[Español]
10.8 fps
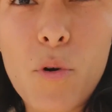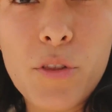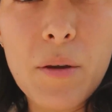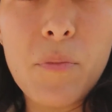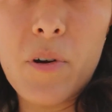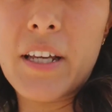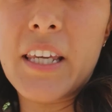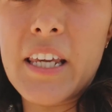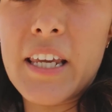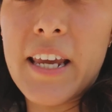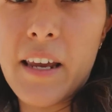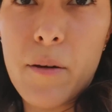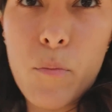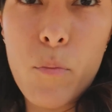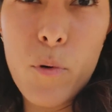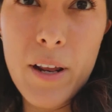en bote por aquí,
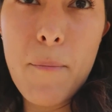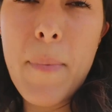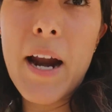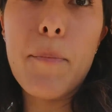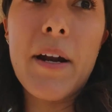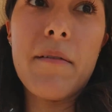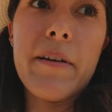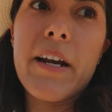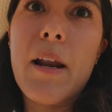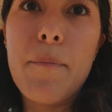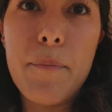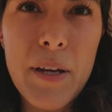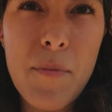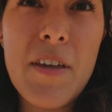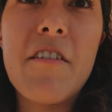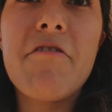eh, por el mar para ver la
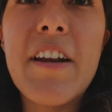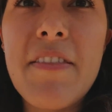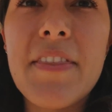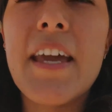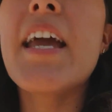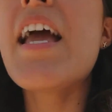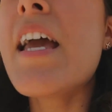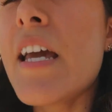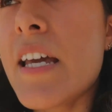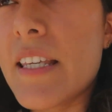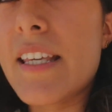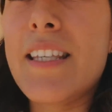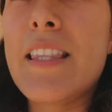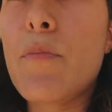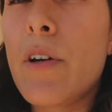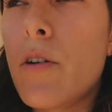pirámide de frente y
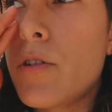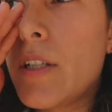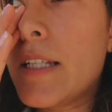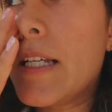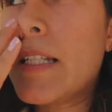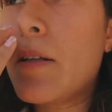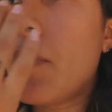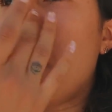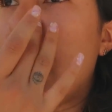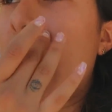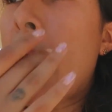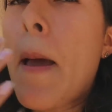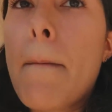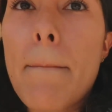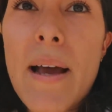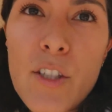ese tipo de cosas ya se vuelven
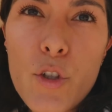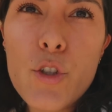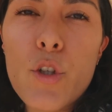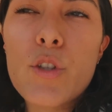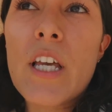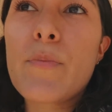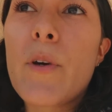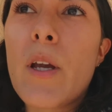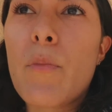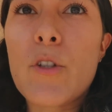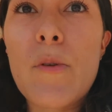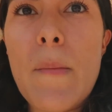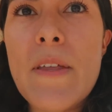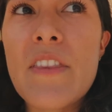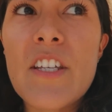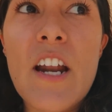más costosas porque pues
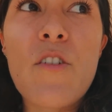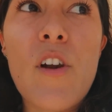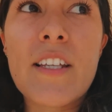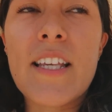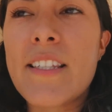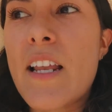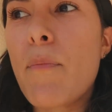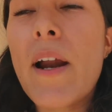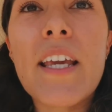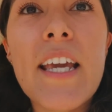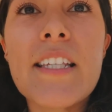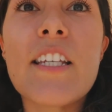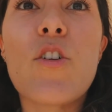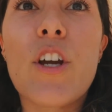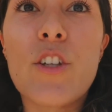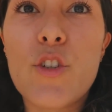obviamente ya no las hace el parque,
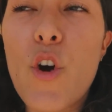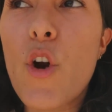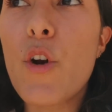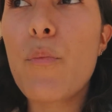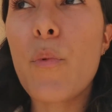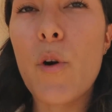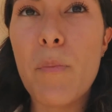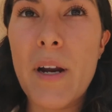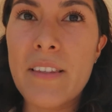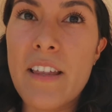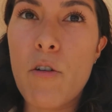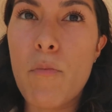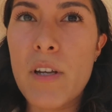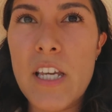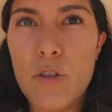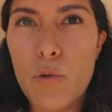sino que son por parte de
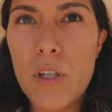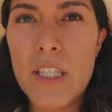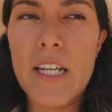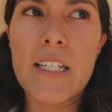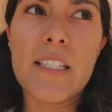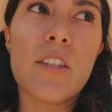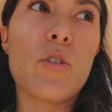compañías turísticas.